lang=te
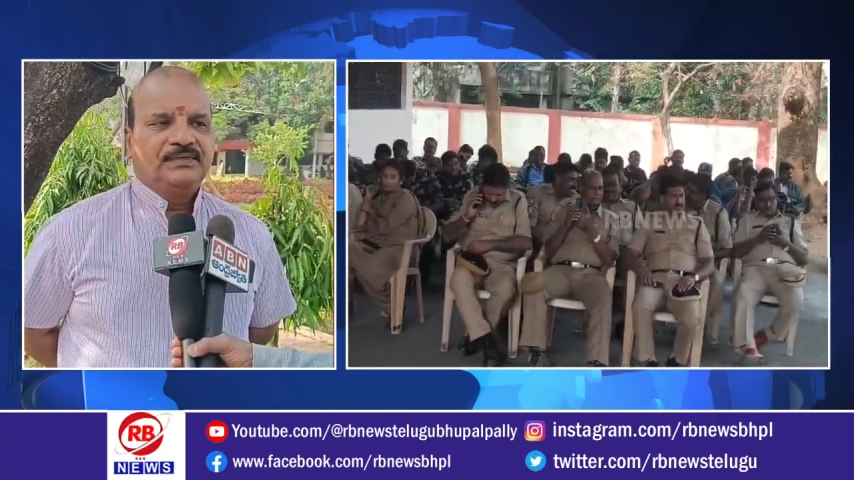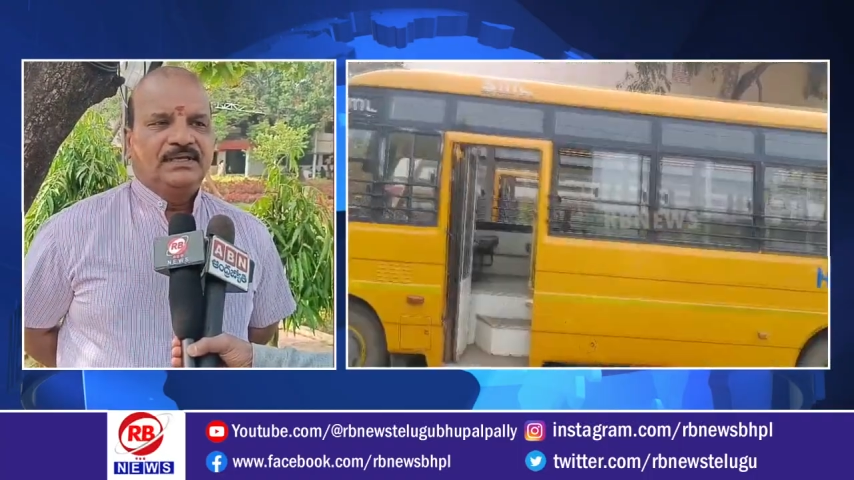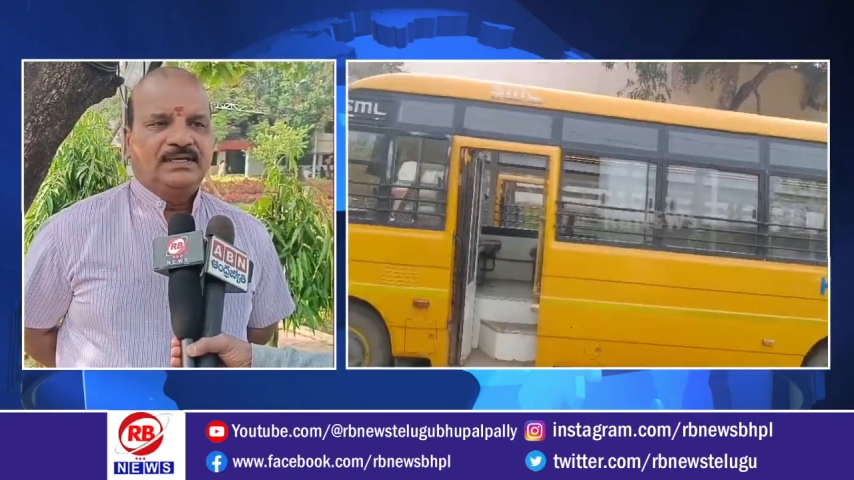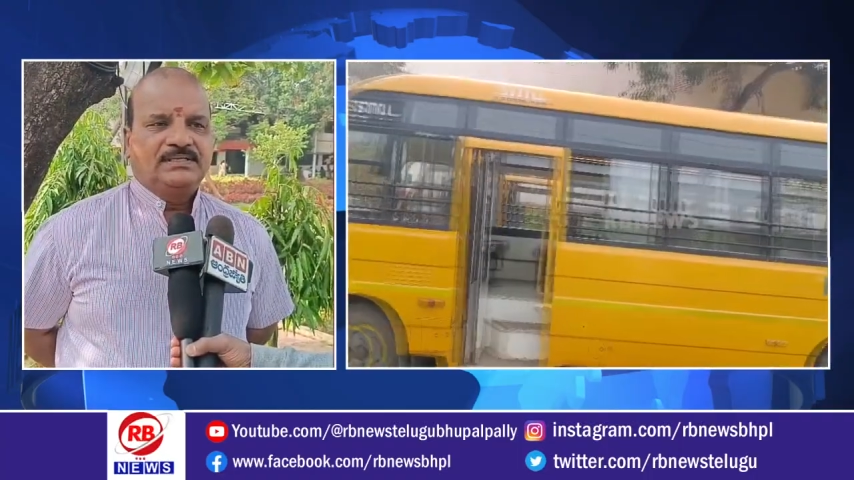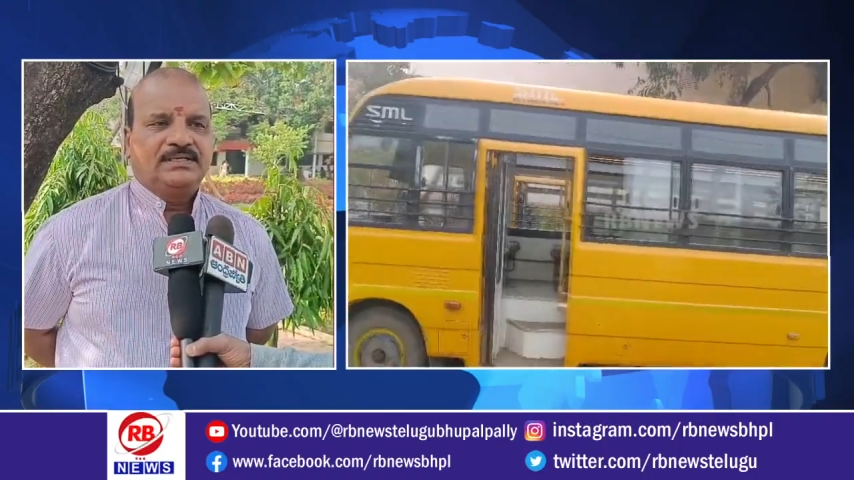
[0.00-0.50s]

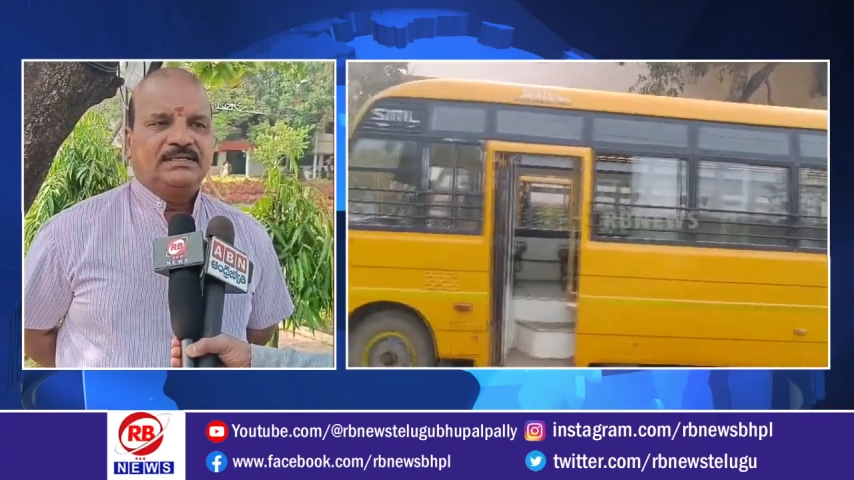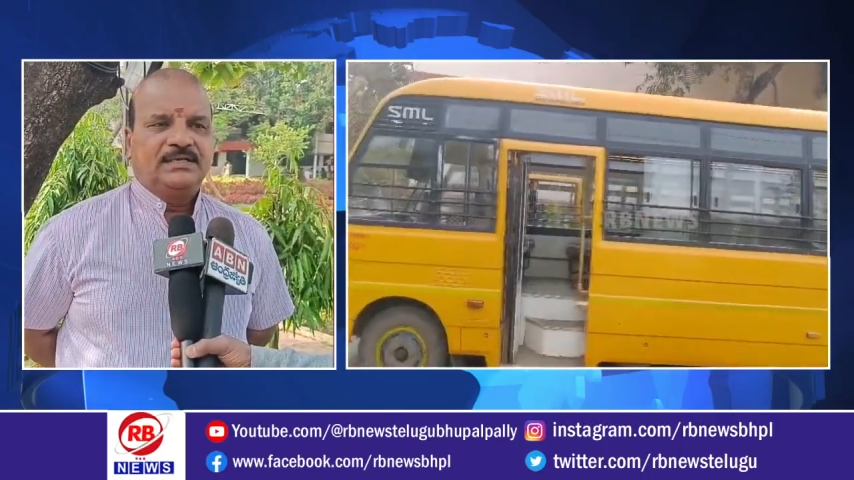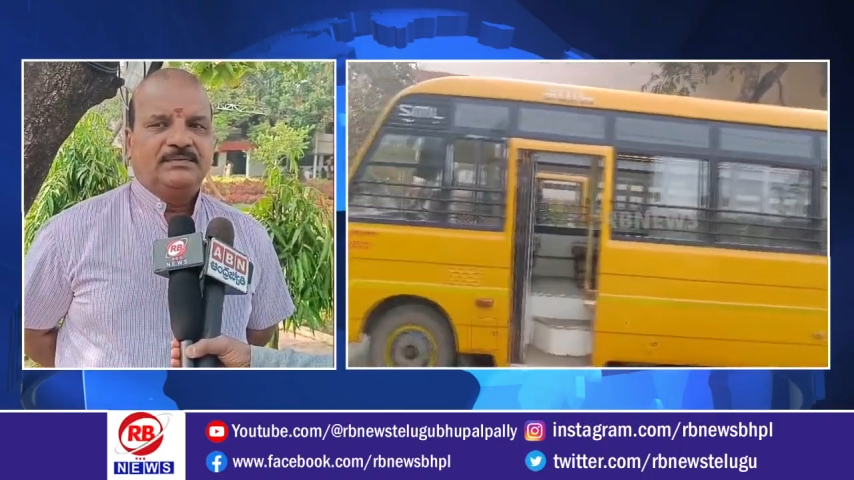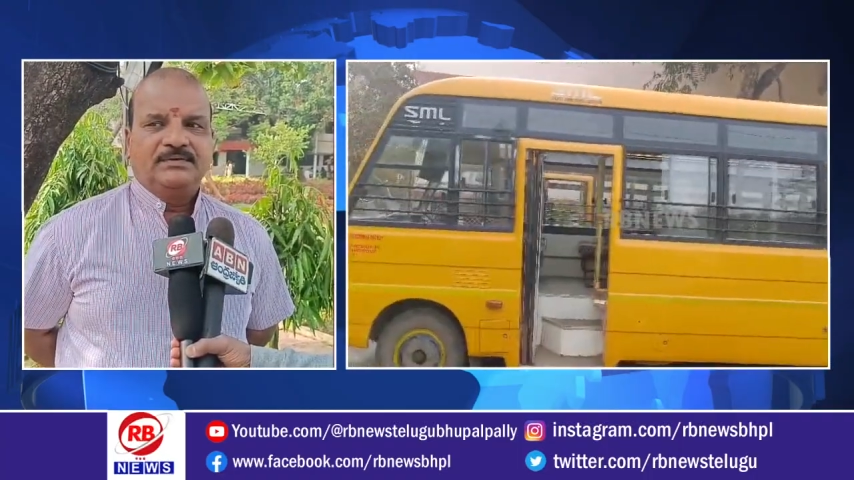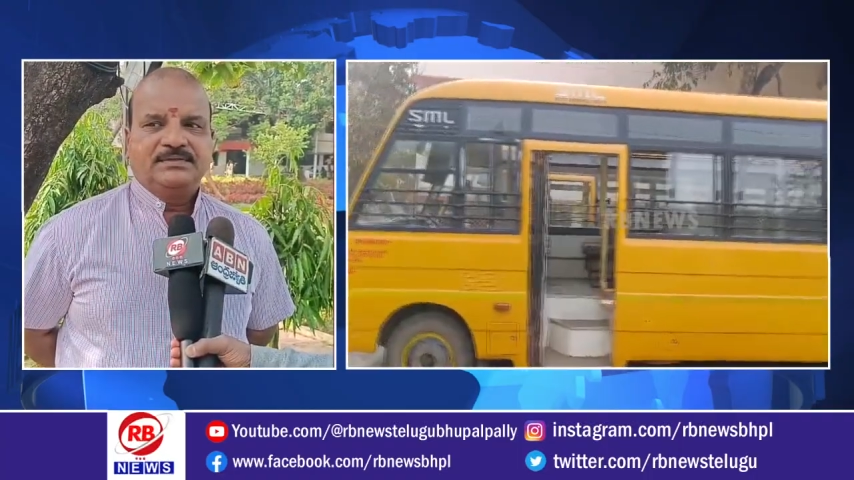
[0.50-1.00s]
ఎలక్షన్
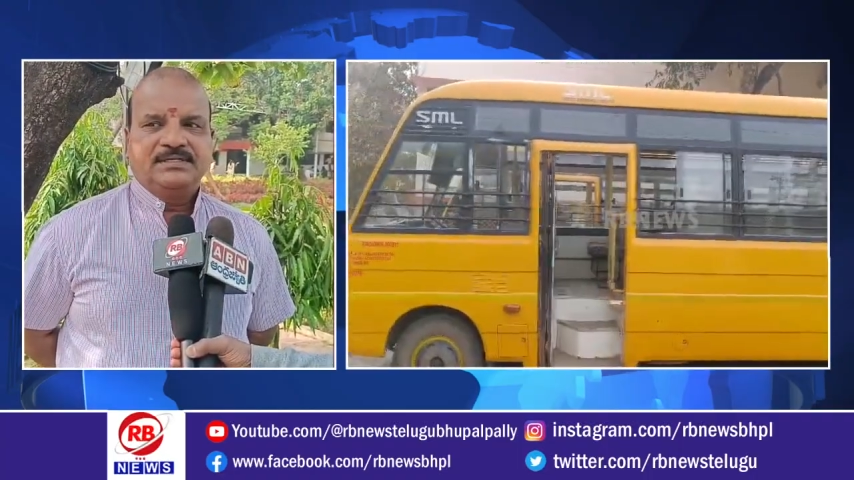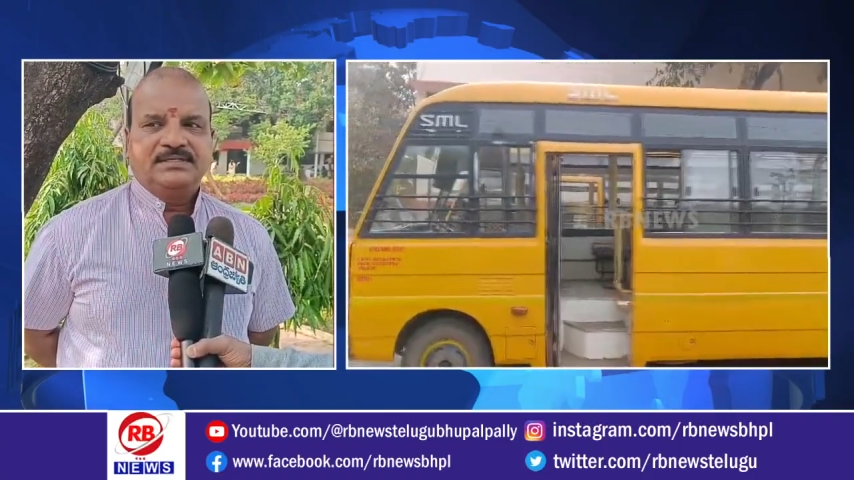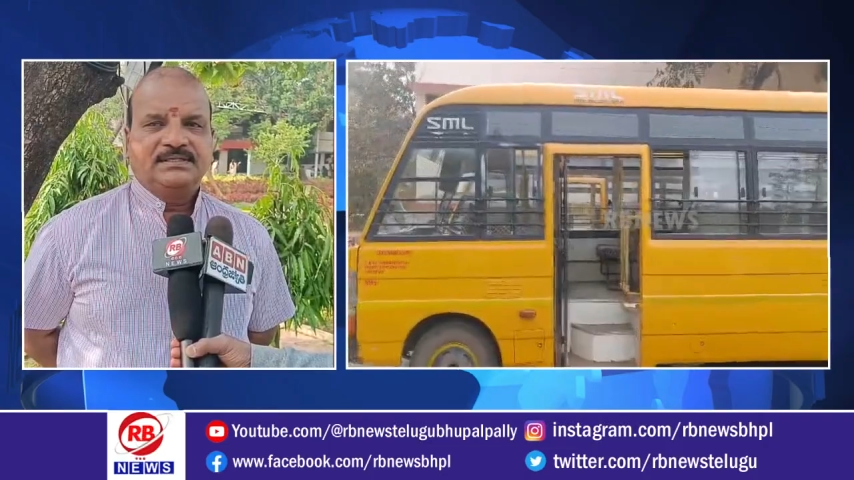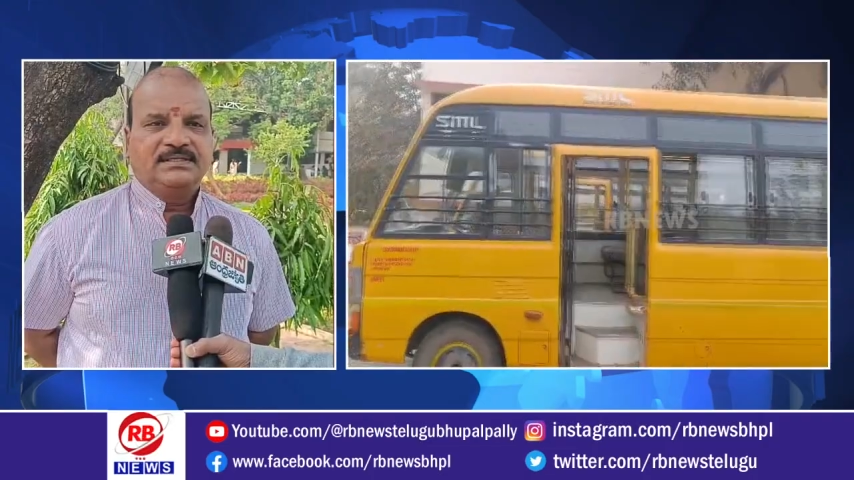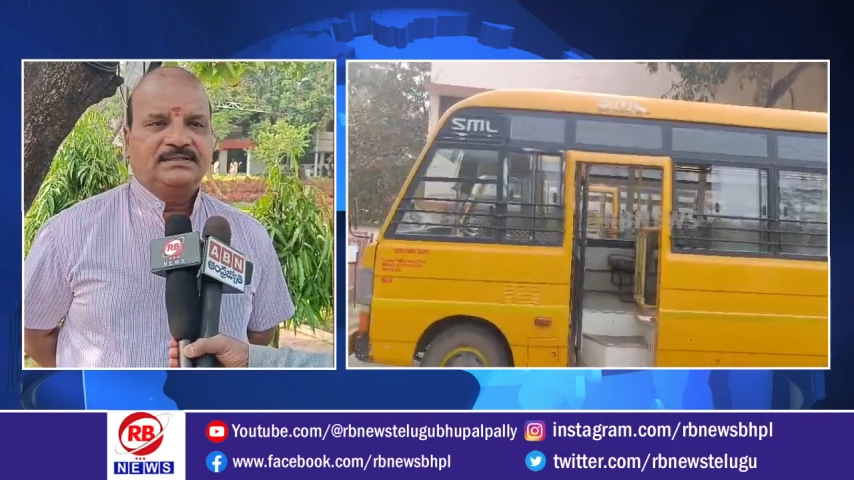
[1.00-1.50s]
టైమింగ్ వచ్చేసి